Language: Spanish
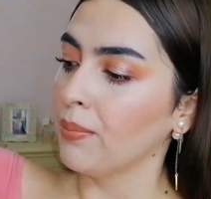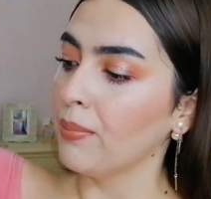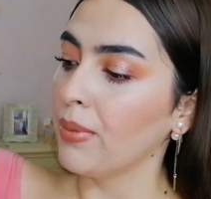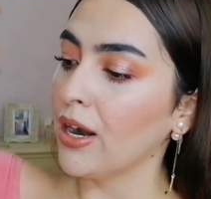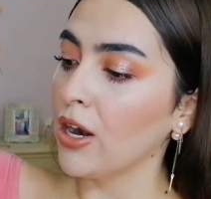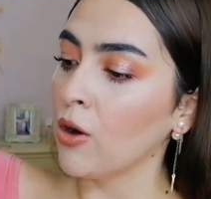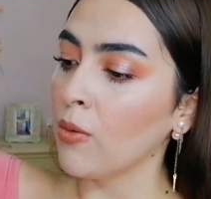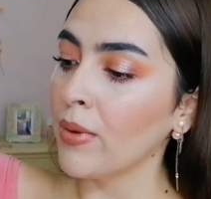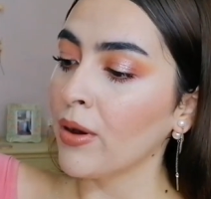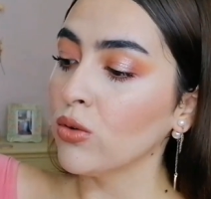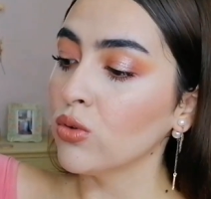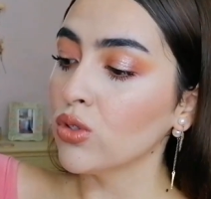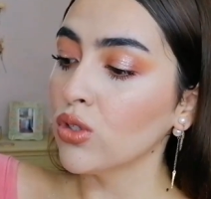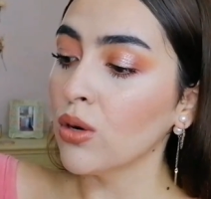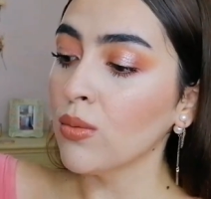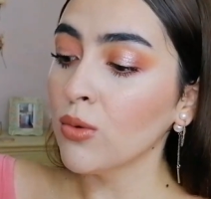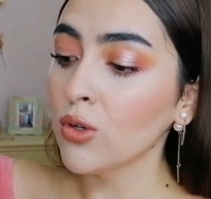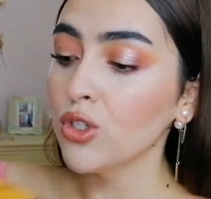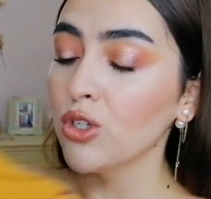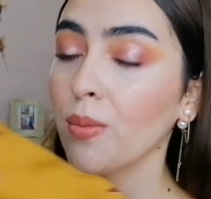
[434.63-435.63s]
Pero me
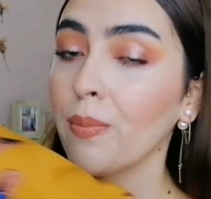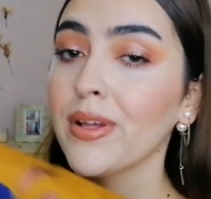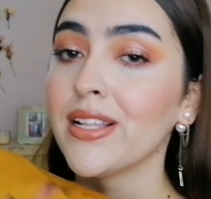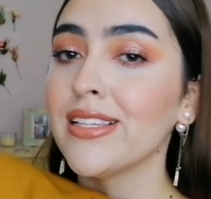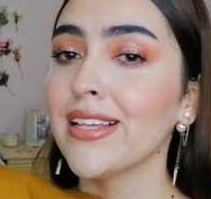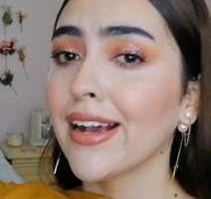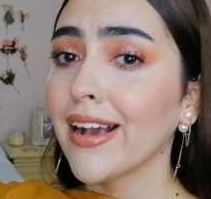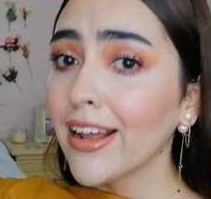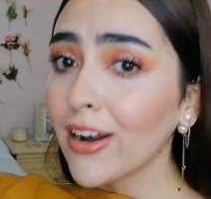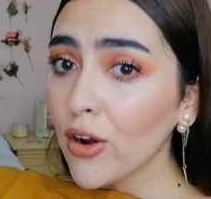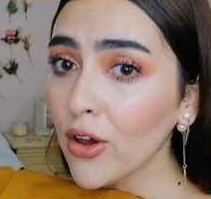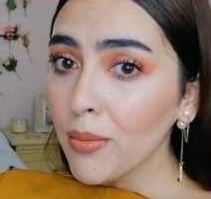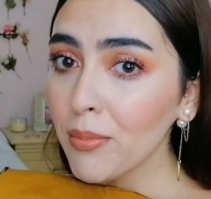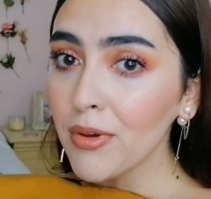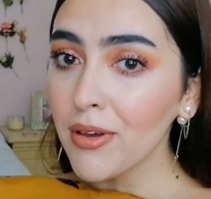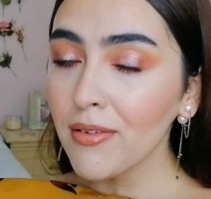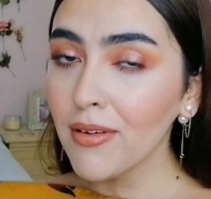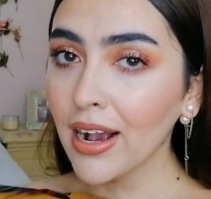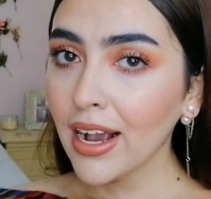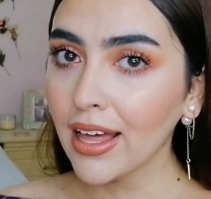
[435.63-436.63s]
gustó mucho, pensé que no
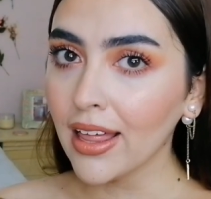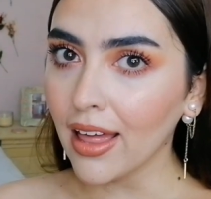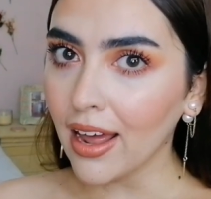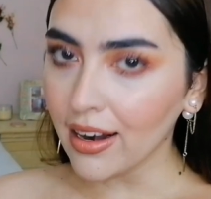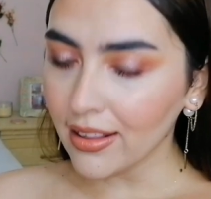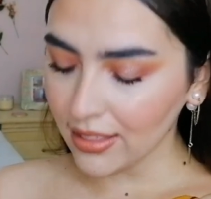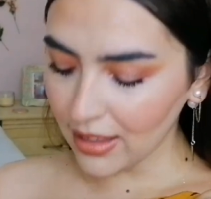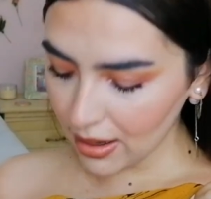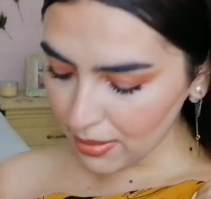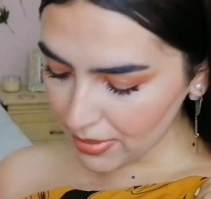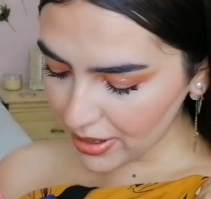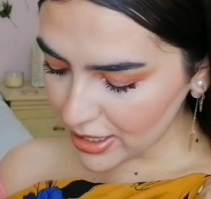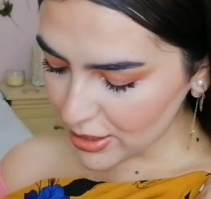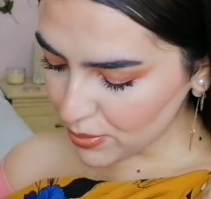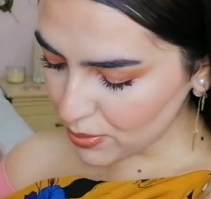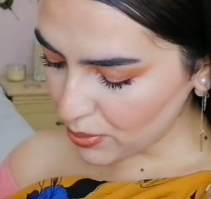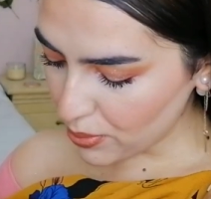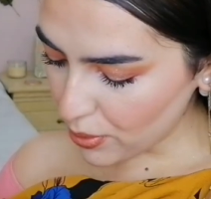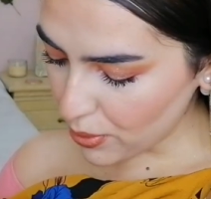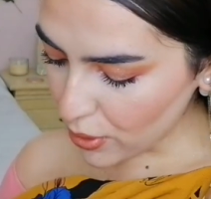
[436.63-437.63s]
me iba a quedar tal
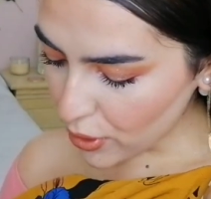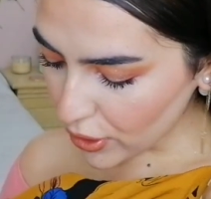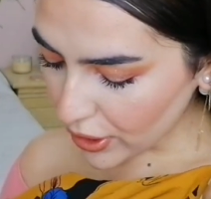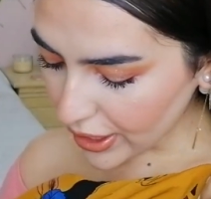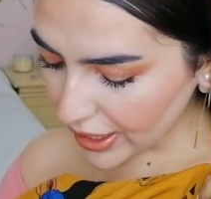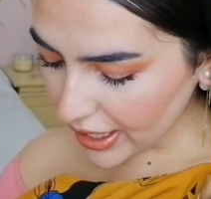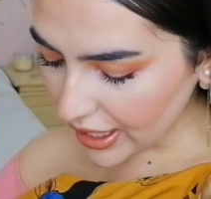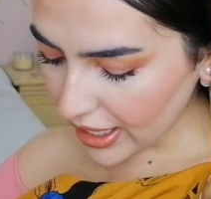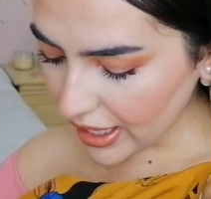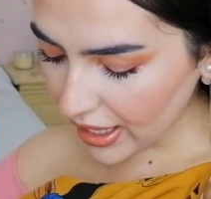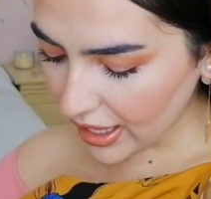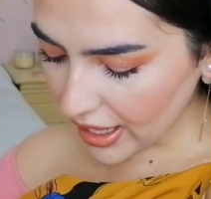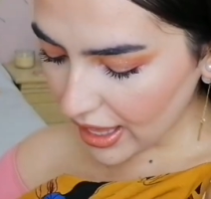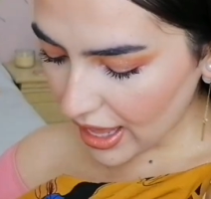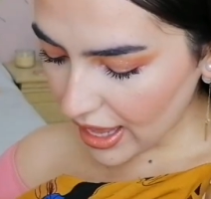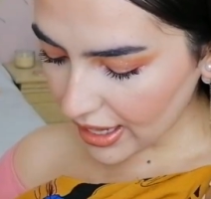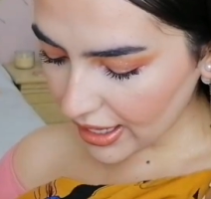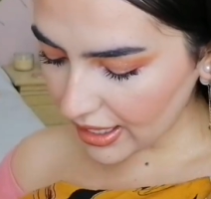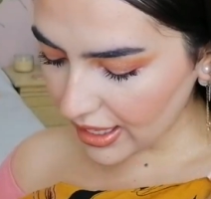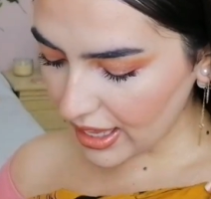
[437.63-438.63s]
vez porque
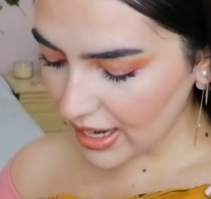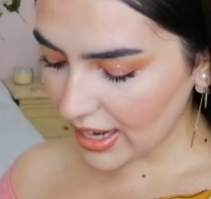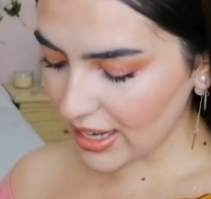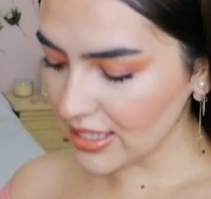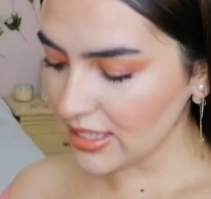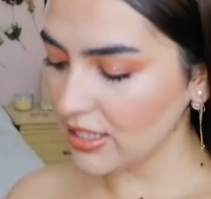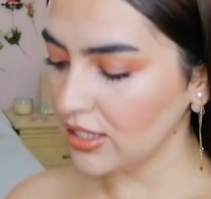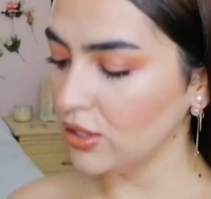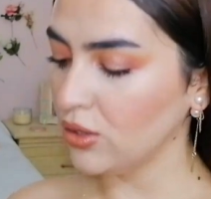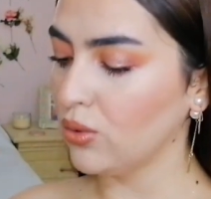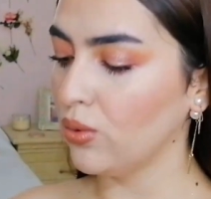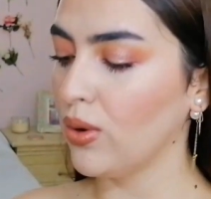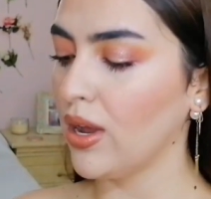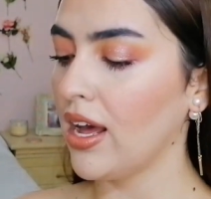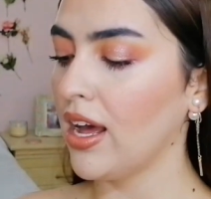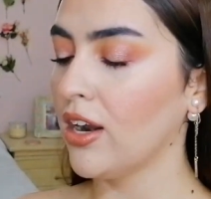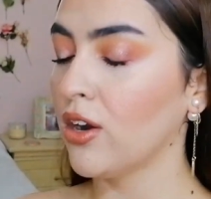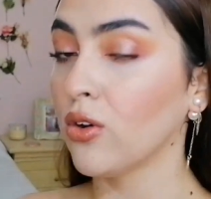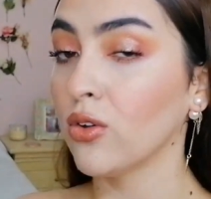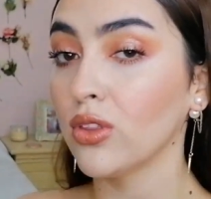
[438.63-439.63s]
aquí en la
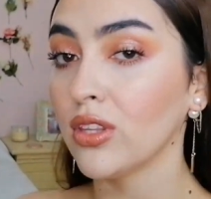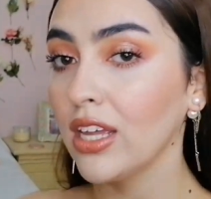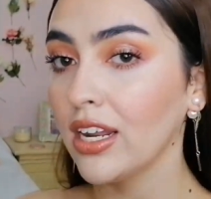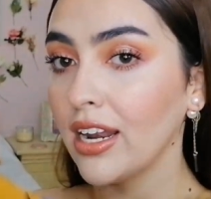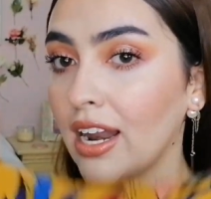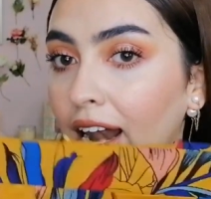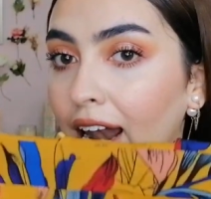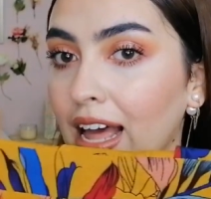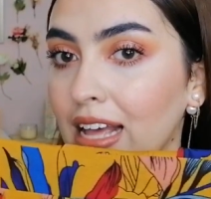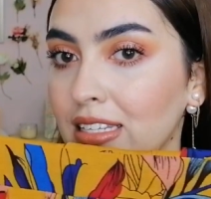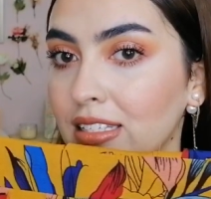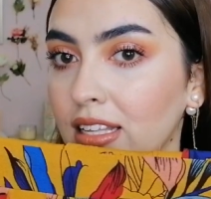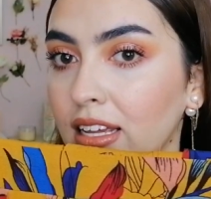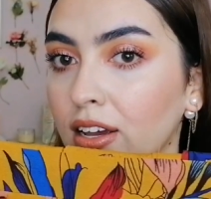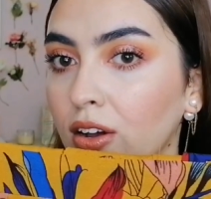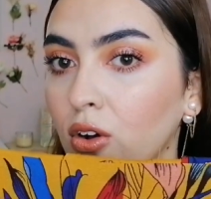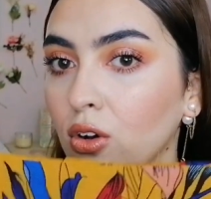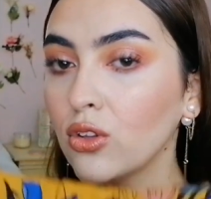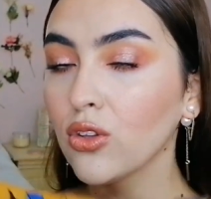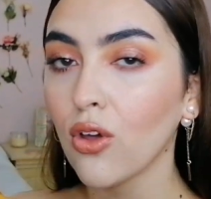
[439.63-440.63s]
cintura no tiene
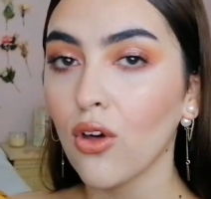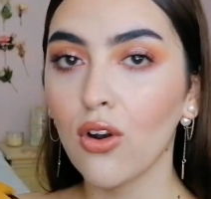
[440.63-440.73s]
elástico,